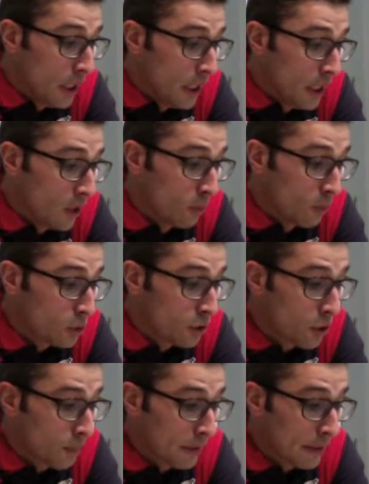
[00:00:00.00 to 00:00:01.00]
y no hemos
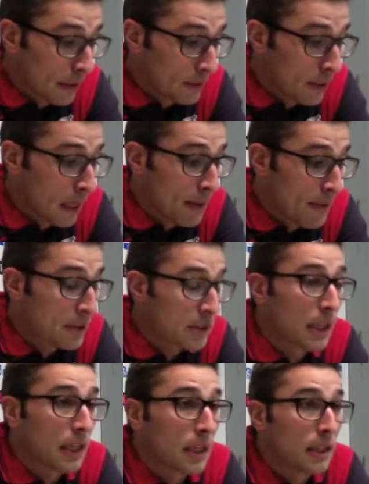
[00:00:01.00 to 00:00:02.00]
sido prácticamente capaces
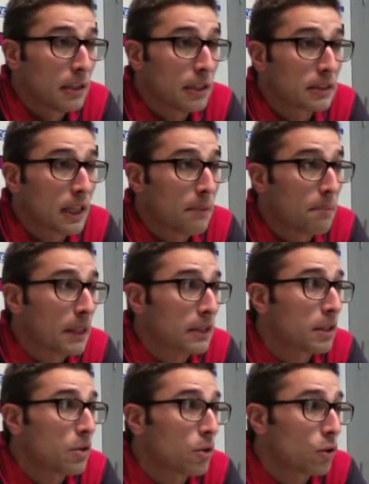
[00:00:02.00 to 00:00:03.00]
de, estar en
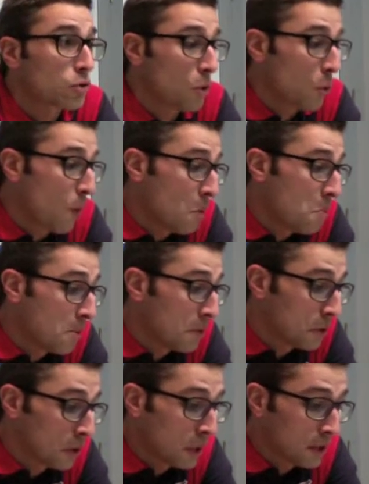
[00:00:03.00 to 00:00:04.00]
partido. ¿no? Solo igual un
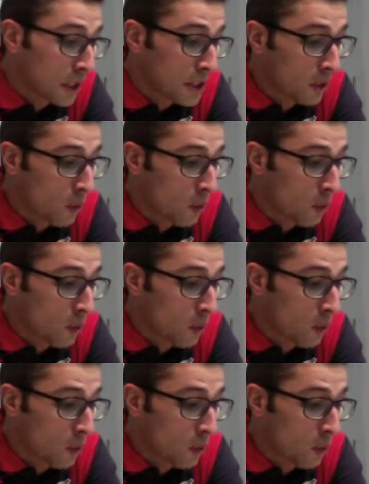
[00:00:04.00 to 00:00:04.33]
momento en el tercer